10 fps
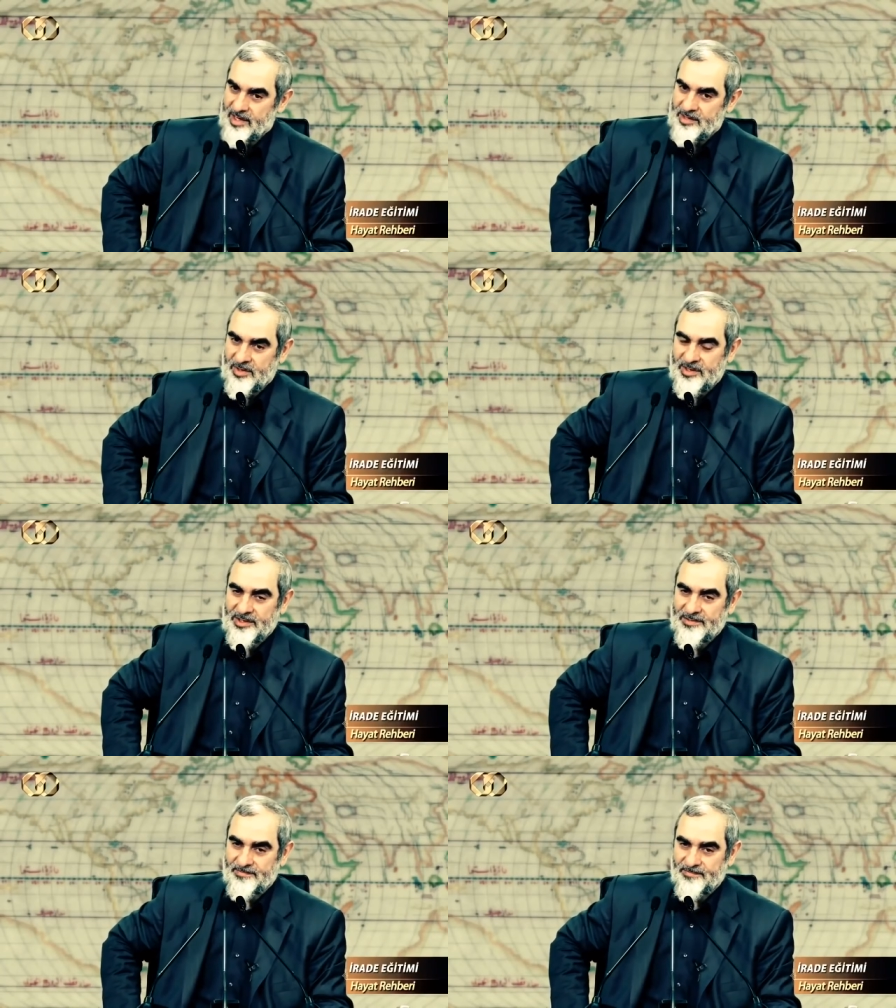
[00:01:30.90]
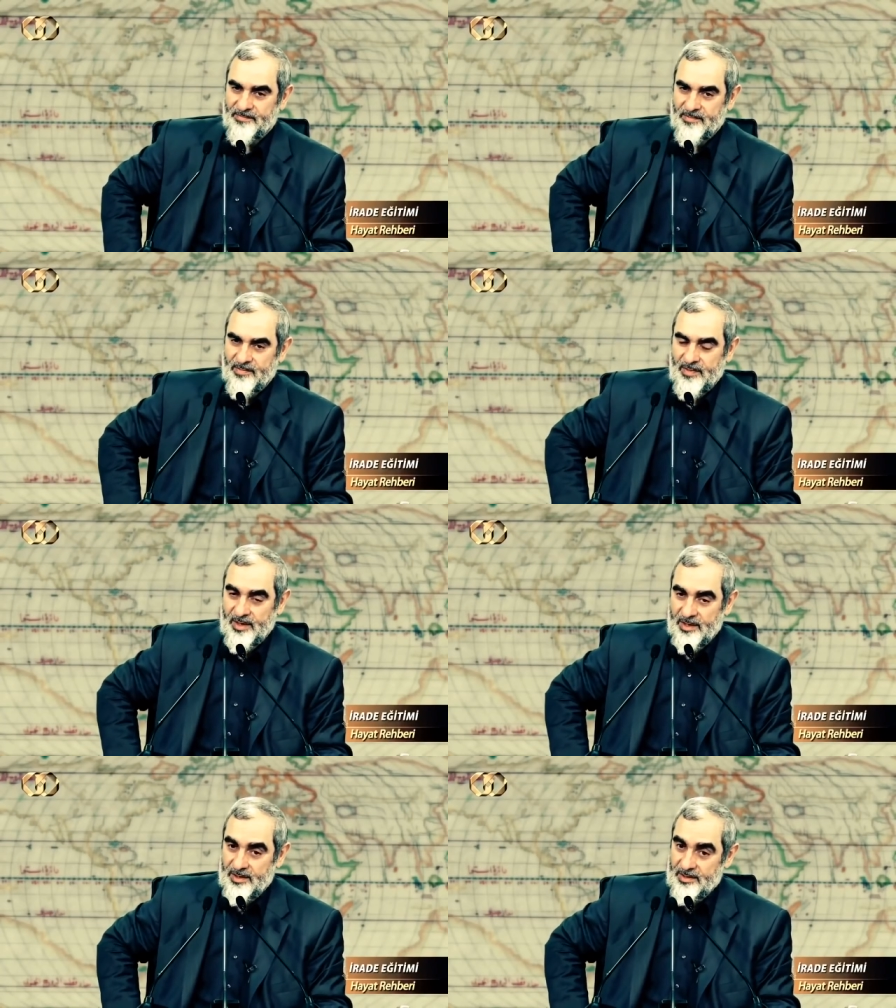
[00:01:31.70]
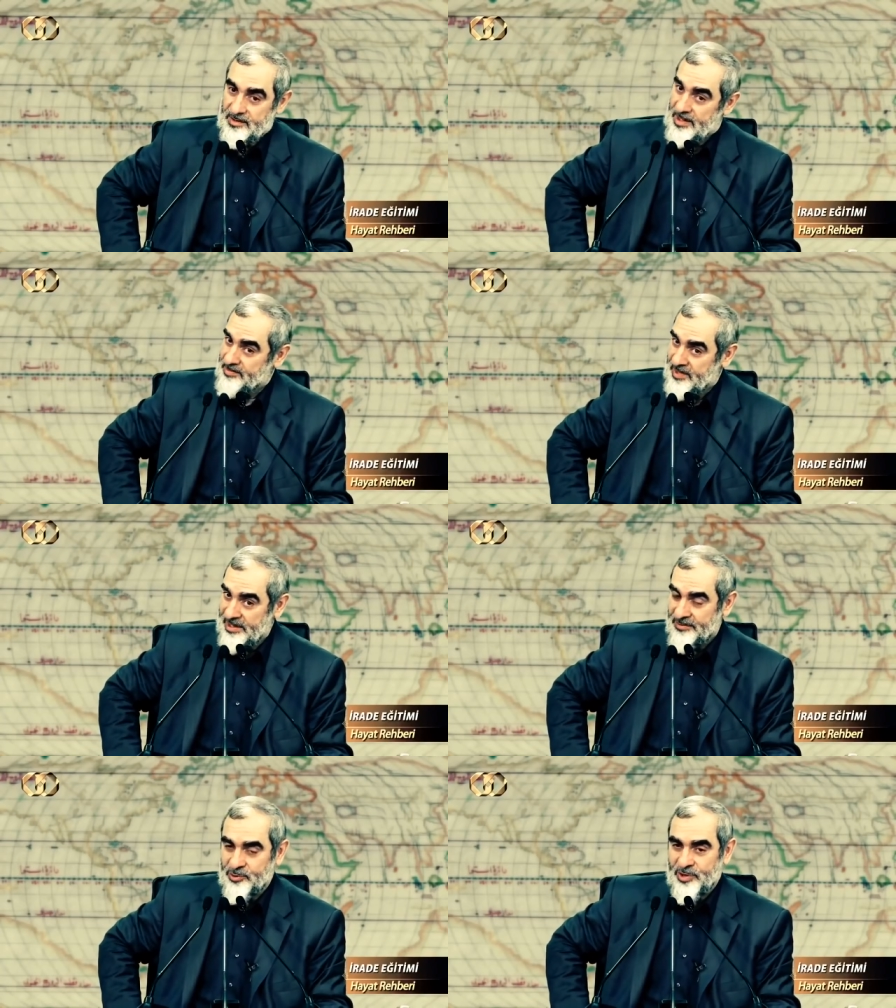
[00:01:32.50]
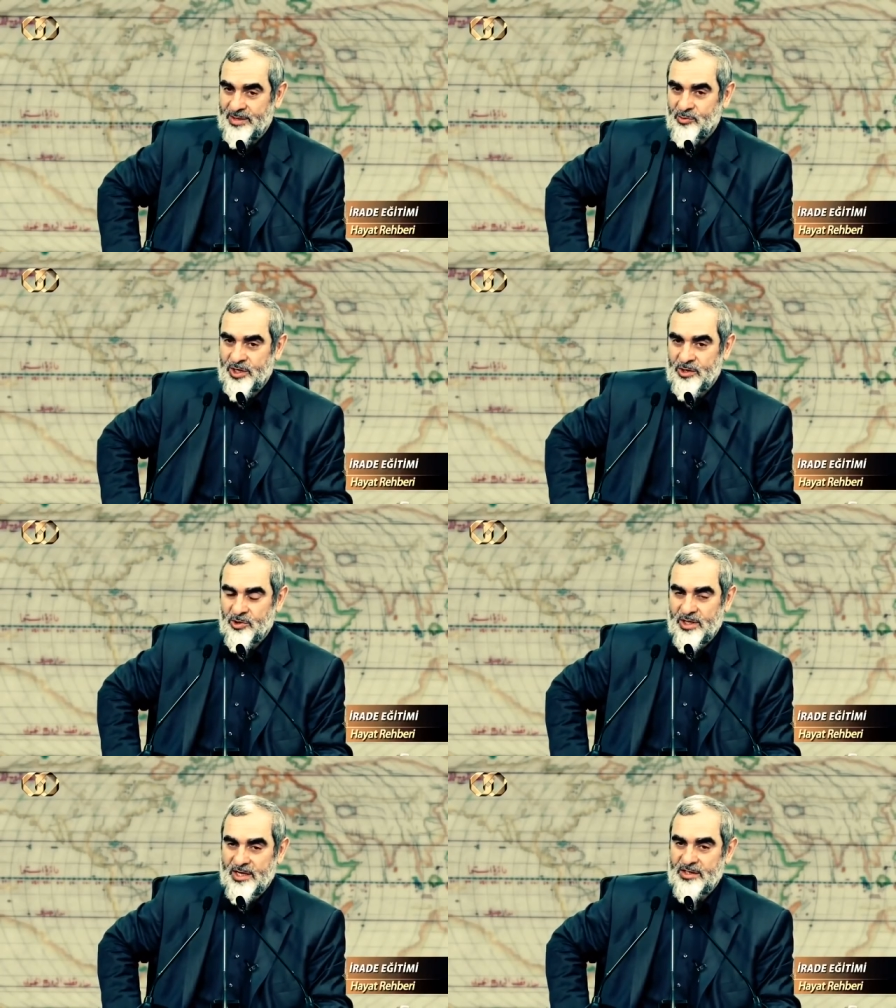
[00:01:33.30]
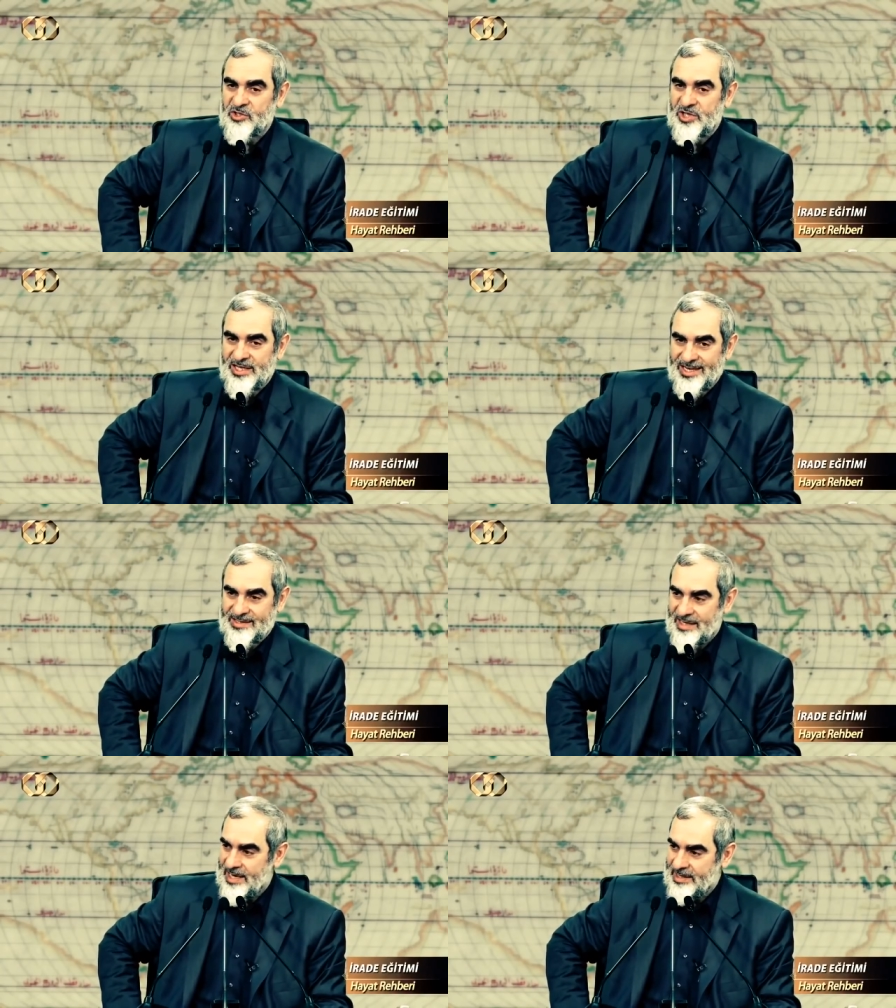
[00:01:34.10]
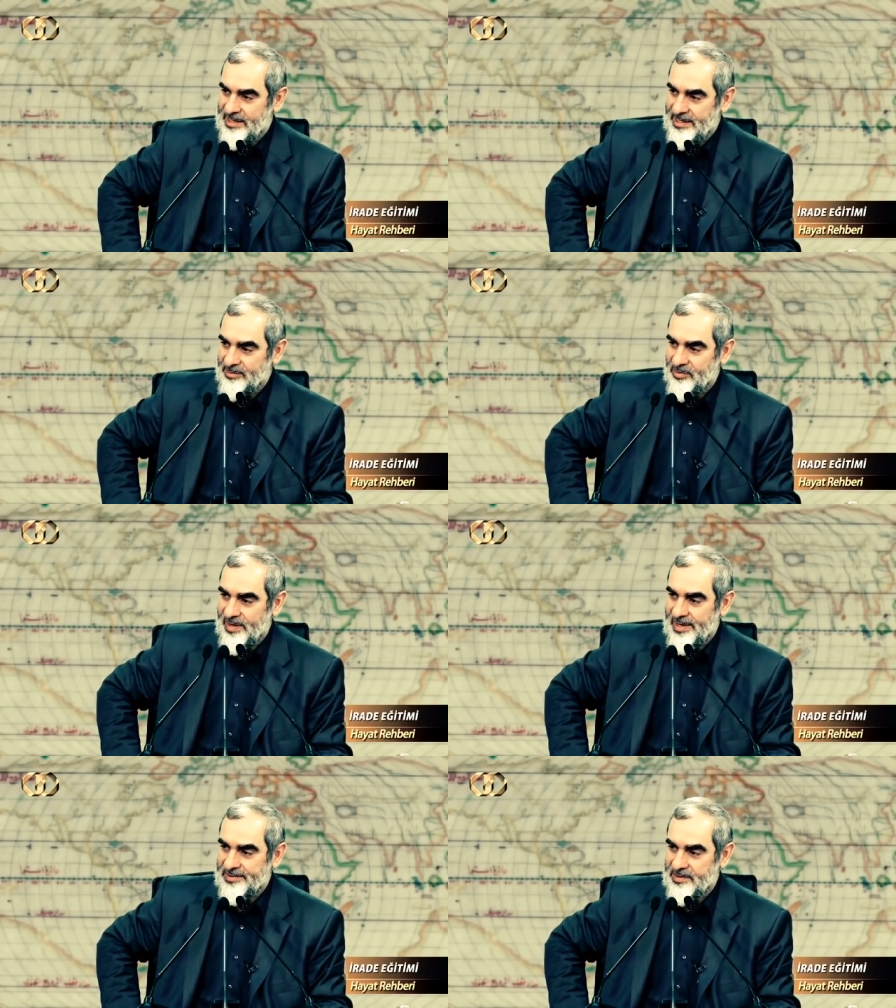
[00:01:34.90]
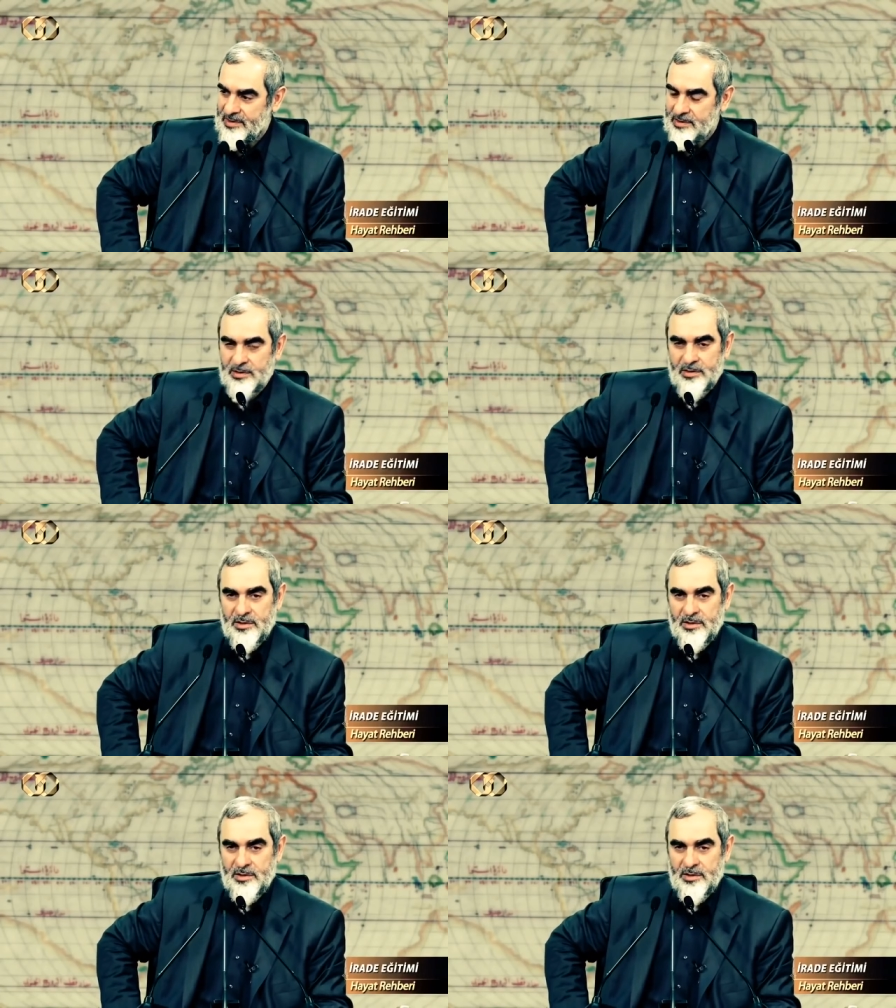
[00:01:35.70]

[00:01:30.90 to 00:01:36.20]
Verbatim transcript: Hadi bakalım. Cep telefonuyla mı uyanıyorlardı? Çalar saatleri mi vardı?